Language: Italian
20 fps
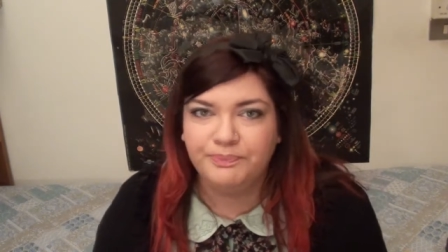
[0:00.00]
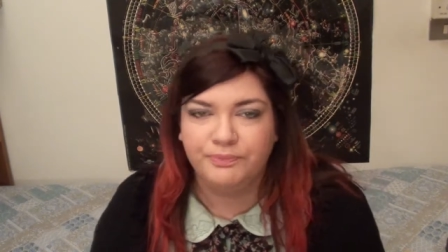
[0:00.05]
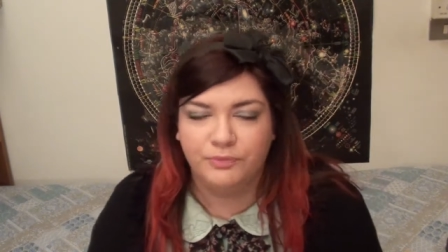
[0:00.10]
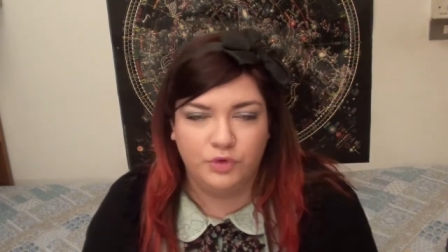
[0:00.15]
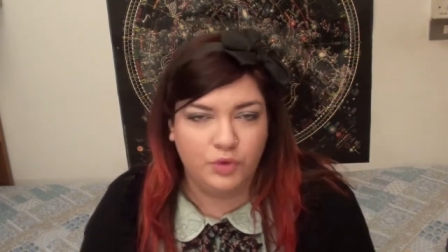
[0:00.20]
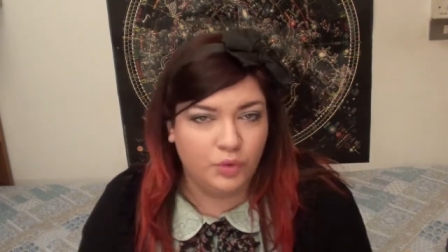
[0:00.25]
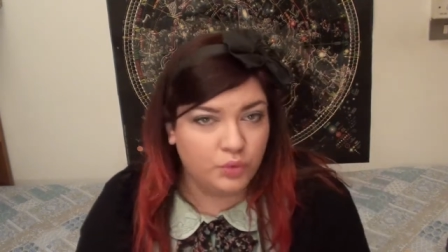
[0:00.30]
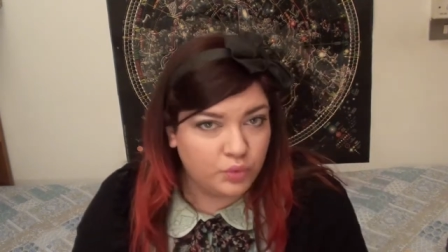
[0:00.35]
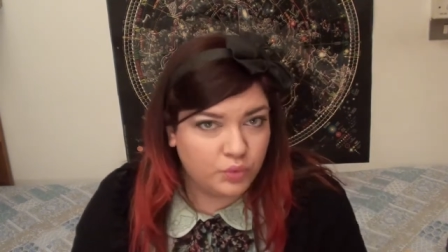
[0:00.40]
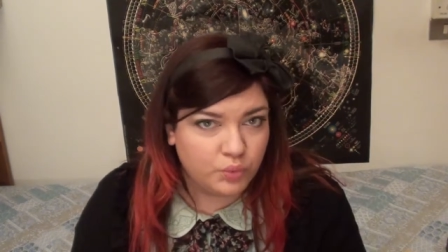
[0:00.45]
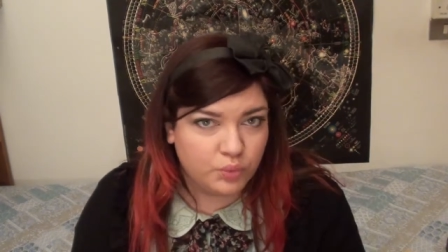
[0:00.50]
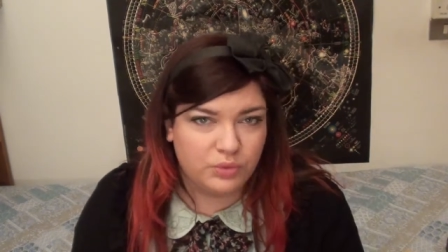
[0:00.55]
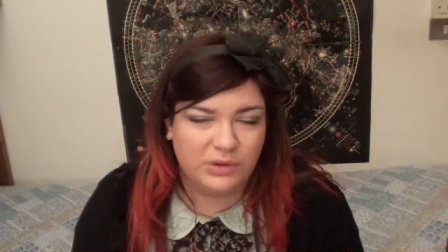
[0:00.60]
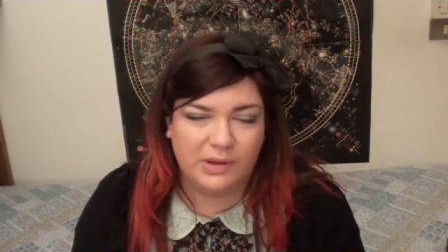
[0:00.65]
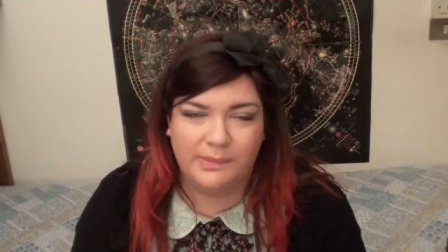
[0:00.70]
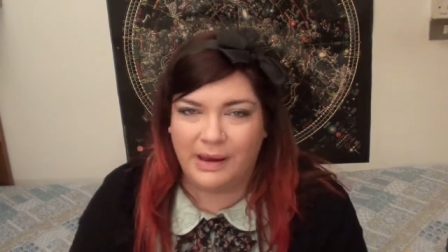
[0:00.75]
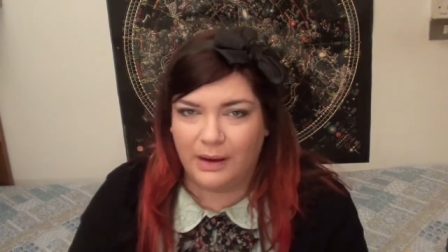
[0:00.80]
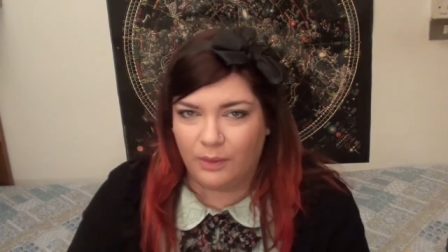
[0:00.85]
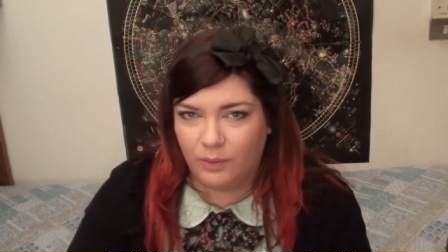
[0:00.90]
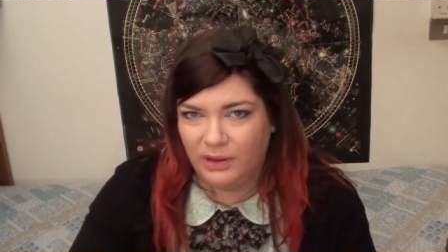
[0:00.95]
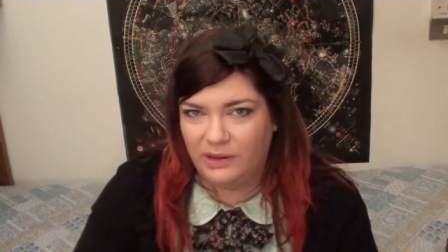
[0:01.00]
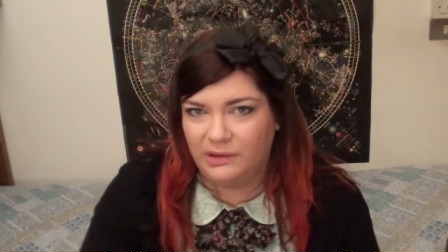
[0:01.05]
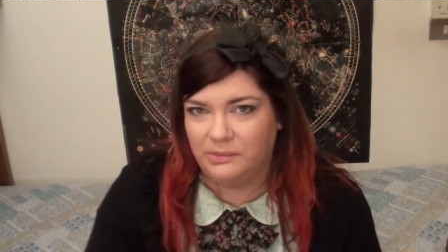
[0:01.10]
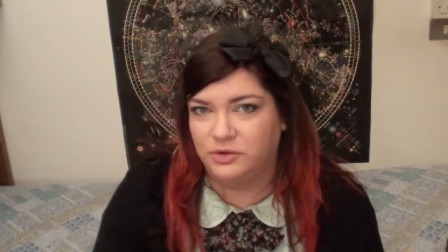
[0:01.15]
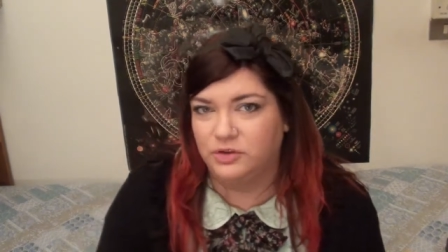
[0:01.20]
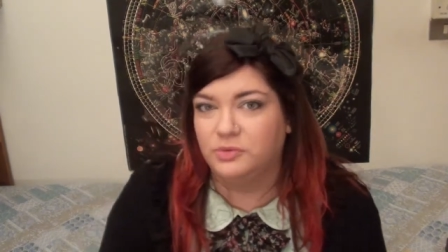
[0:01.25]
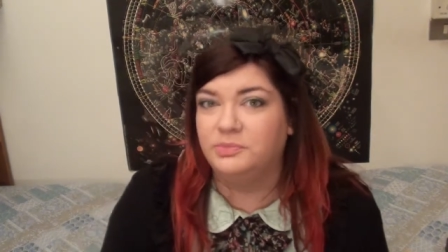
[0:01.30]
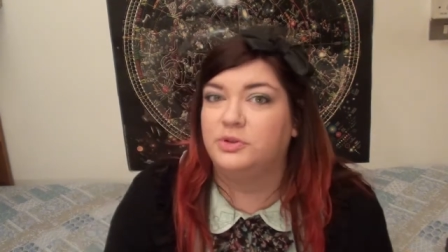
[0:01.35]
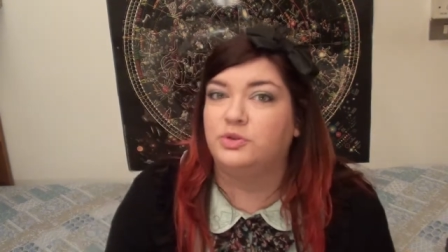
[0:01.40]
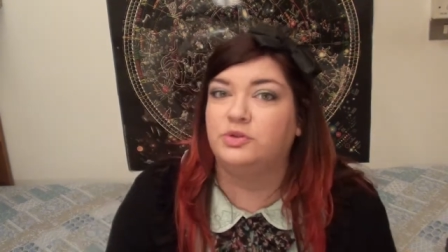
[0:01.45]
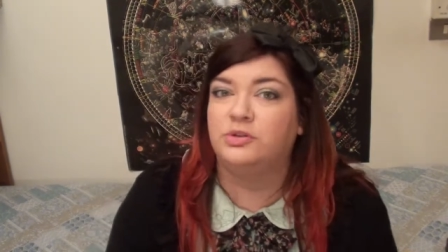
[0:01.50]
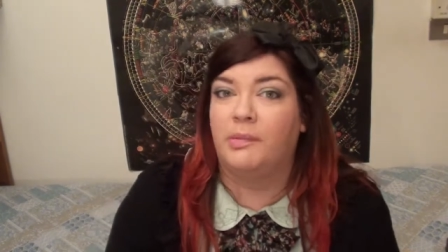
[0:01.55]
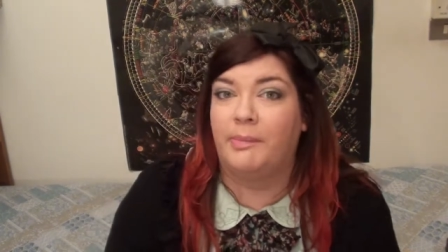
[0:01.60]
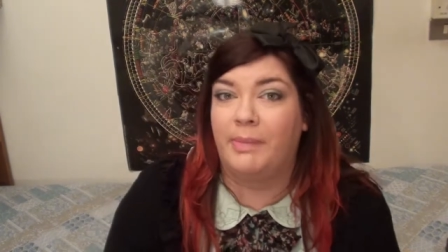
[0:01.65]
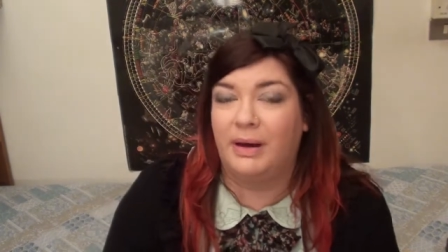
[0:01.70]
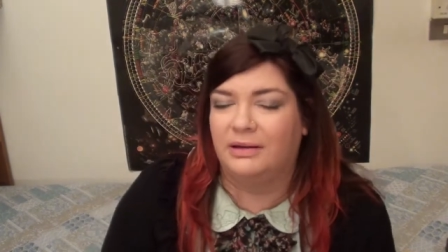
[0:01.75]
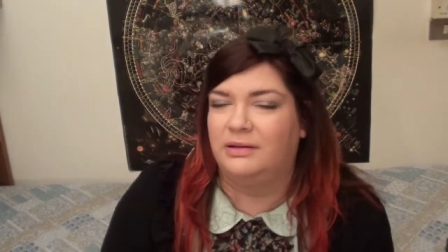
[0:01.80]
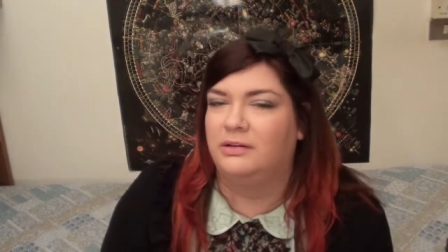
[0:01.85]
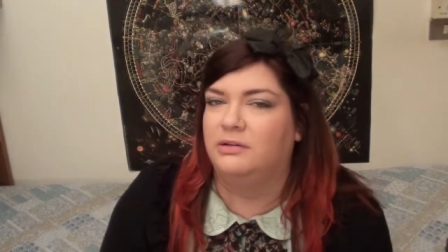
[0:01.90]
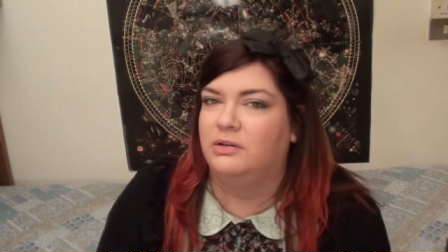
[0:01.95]
non tutte, ma quelle che mi sono piaciute
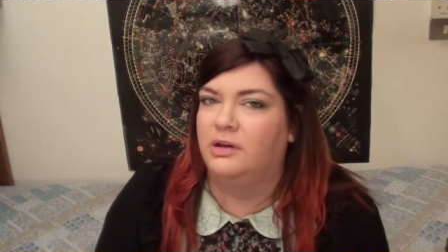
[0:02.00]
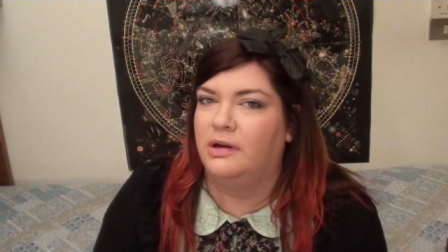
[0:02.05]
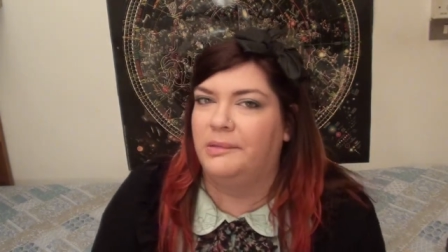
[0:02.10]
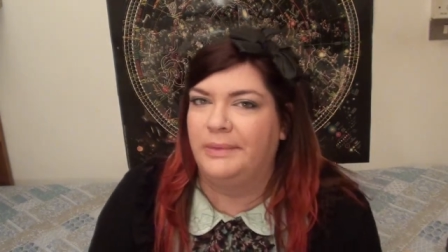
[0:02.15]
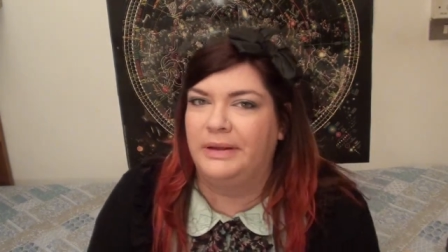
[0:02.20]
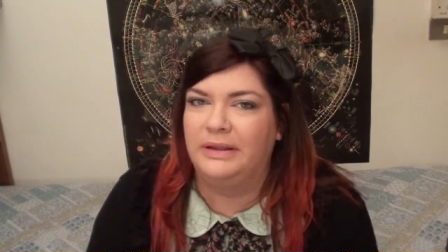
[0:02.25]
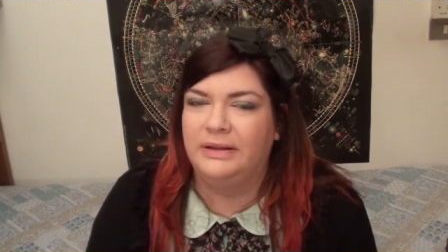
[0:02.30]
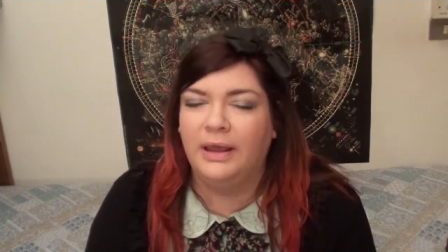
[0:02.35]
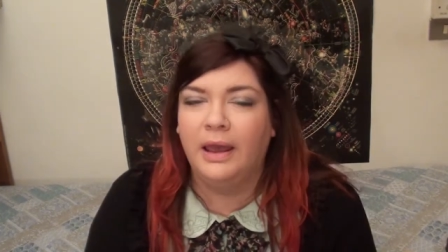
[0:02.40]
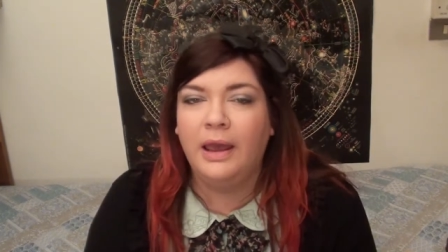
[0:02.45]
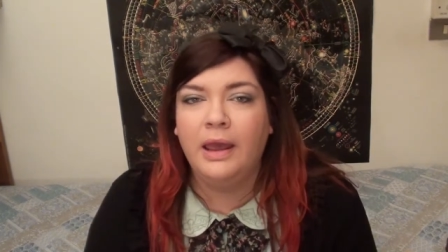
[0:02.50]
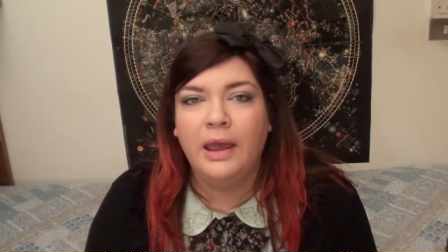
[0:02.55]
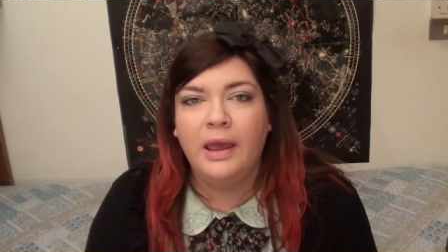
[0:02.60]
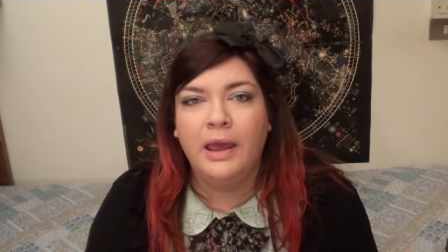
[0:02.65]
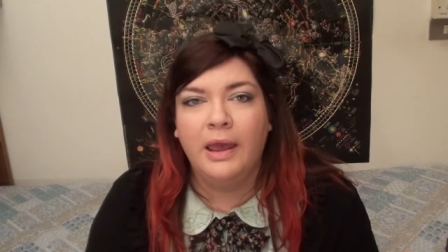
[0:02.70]
particolarmente,